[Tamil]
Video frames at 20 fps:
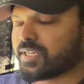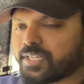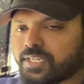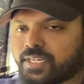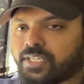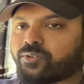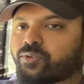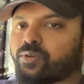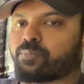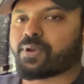
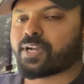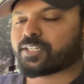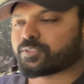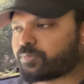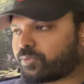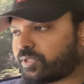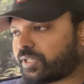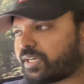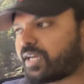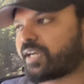நீங்கள் உங்கள்
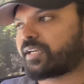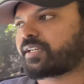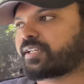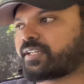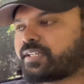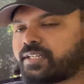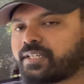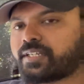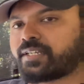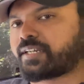பாஸ்போர்ட்டை
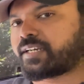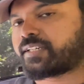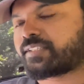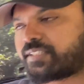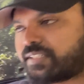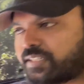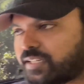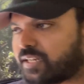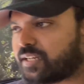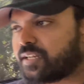காட்டி
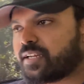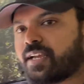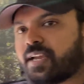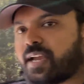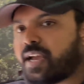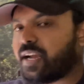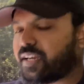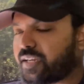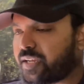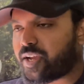எடுத்துக்கலாம்
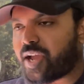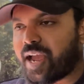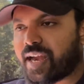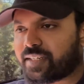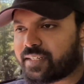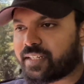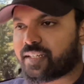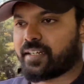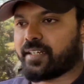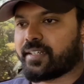அங்கே
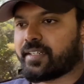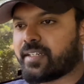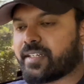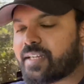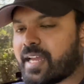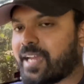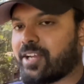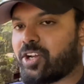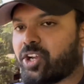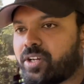ஏர்டெல் இருக்குது
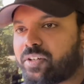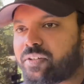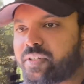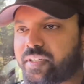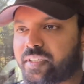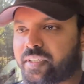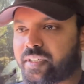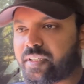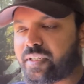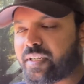டயலாகும்
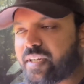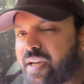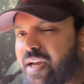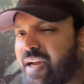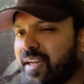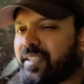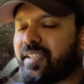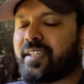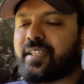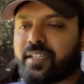இருக்குது
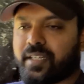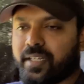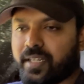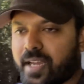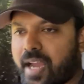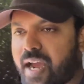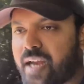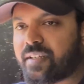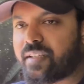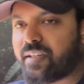ஐ திங்க்
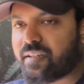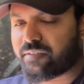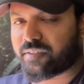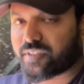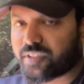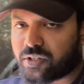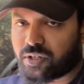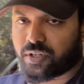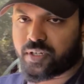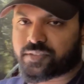ஏர்டெலை
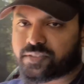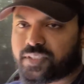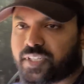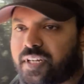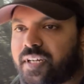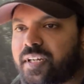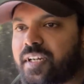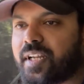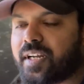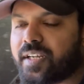விட
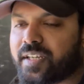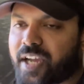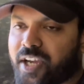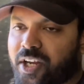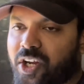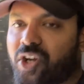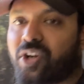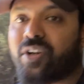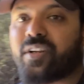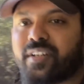ஸ்ரீலங்காவில்
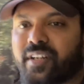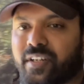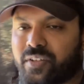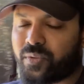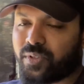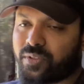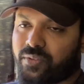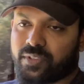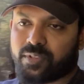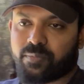டயலாகோட
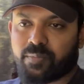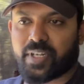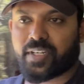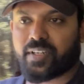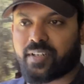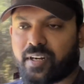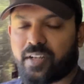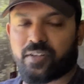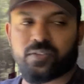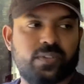நெட்ஒர்க் வந்து
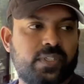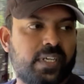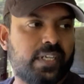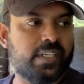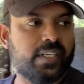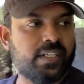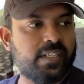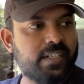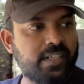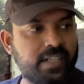பெட்டராக இருக்கும்னு
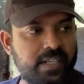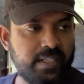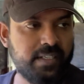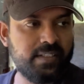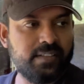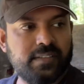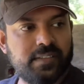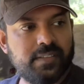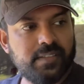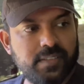நினைக்கிறேன் இல்லையாடா
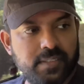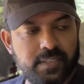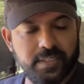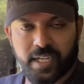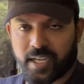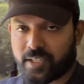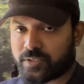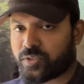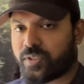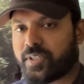
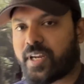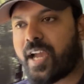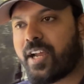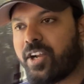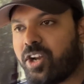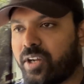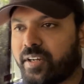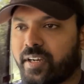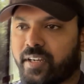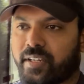யா ஸோ டயலாக்